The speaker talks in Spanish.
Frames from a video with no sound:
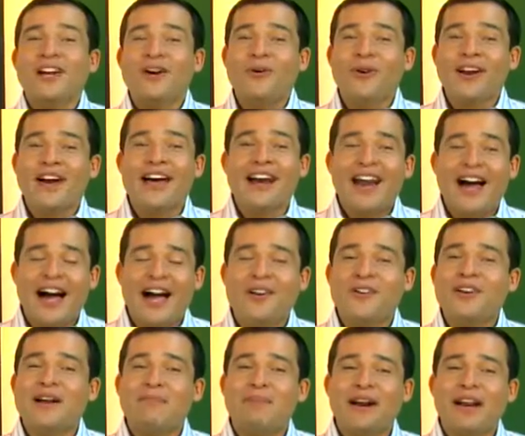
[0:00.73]
laboral
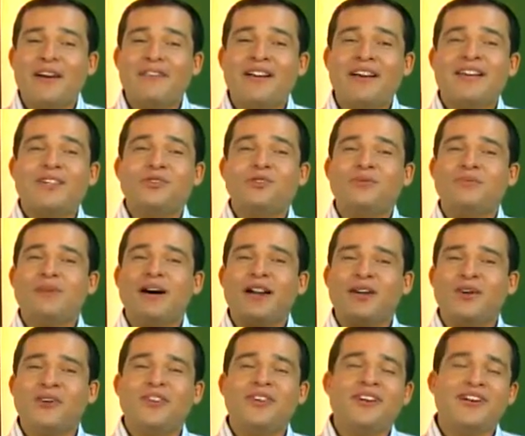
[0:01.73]
hay una palabra que es un
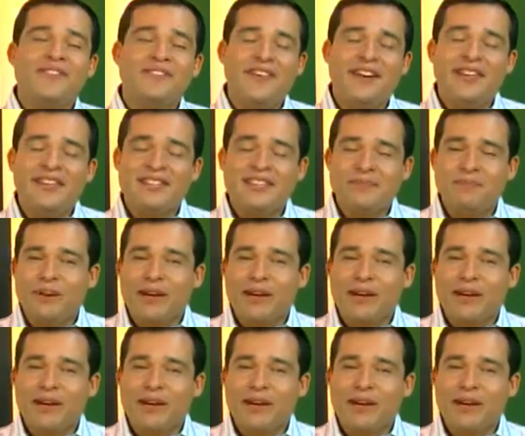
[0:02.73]
marco de referencia